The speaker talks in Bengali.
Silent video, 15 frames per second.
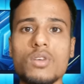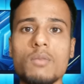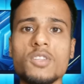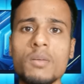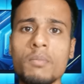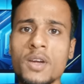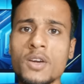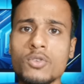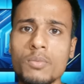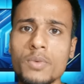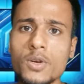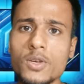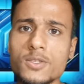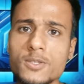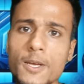সো আমাদের মেন
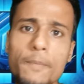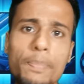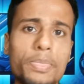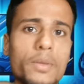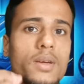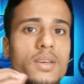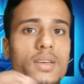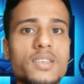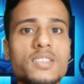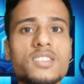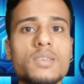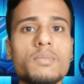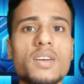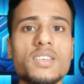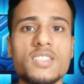টপিক হচ্ছে
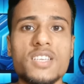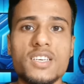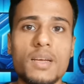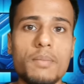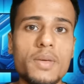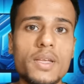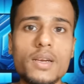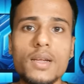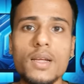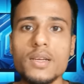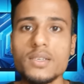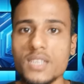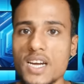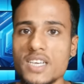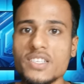ইনস্টিমেট সেট আপের
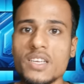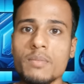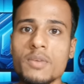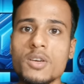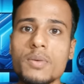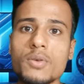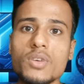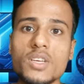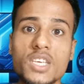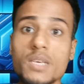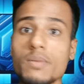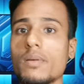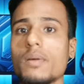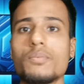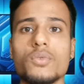সাড়ে চার মিনিট ভিডিওটা
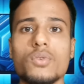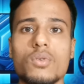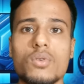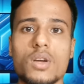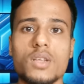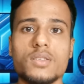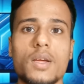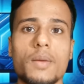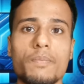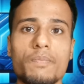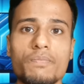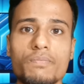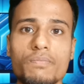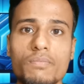কীভাবে পূর্ণ করা যায়